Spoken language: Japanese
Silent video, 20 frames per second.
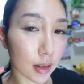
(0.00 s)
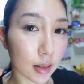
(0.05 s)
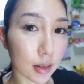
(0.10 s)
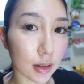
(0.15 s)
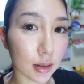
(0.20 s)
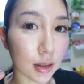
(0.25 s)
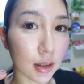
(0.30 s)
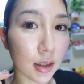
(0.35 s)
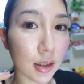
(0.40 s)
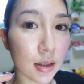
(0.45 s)

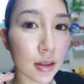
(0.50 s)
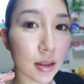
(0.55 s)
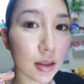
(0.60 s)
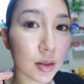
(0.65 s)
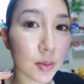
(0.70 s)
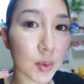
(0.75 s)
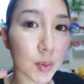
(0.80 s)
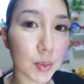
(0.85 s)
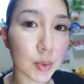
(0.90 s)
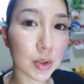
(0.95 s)
えー、気にな
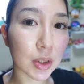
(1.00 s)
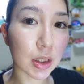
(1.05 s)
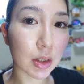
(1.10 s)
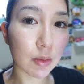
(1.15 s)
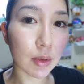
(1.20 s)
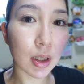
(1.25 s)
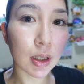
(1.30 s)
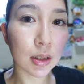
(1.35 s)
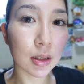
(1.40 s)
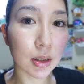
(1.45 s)
る部分に
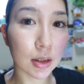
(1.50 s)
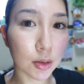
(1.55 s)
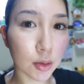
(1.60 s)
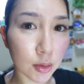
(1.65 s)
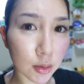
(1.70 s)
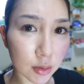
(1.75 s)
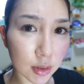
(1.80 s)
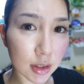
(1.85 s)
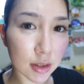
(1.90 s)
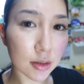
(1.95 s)
は二
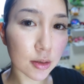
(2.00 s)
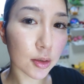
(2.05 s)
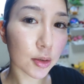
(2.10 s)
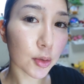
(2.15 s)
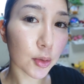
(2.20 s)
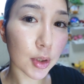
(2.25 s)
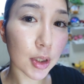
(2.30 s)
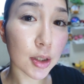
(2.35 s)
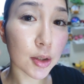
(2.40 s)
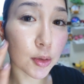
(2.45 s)
度塗りする
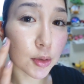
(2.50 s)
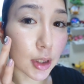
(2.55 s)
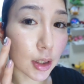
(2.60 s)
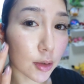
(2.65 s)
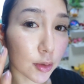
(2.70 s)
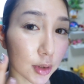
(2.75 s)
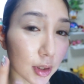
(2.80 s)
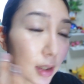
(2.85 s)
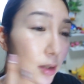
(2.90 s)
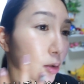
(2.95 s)
といいそうな
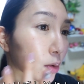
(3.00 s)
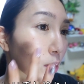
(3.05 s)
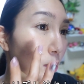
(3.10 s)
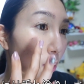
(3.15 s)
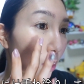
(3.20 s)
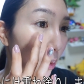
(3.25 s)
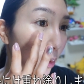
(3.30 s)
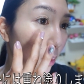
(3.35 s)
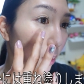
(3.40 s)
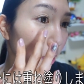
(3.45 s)
ので、ちょっ
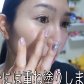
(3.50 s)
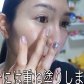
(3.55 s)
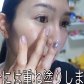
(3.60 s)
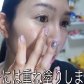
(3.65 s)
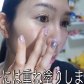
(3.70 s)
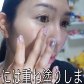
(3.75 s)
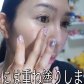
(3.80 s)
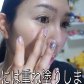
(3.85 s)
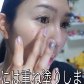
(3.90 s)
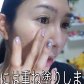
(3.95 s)
と
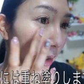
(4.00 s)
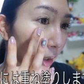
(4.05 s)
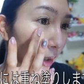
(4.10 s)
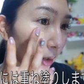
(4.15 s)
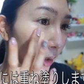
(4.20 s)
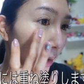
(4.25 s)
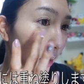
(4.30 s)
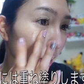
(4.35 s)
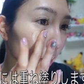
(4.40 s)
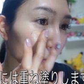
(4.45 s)
私この辺
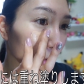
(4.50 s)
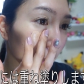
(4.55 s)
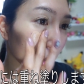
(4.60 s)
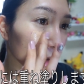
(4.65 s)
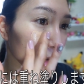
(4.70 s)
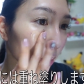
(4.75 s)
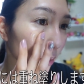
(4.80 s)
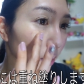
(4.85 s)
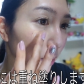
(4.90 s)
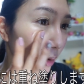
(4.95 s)
がね結構気
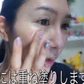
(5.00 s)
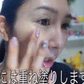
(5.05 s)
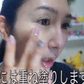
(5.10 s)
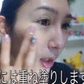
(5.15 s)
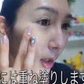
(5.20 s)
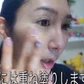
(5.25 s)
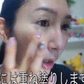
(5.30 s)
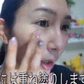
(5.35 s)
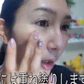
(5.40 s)
になるので、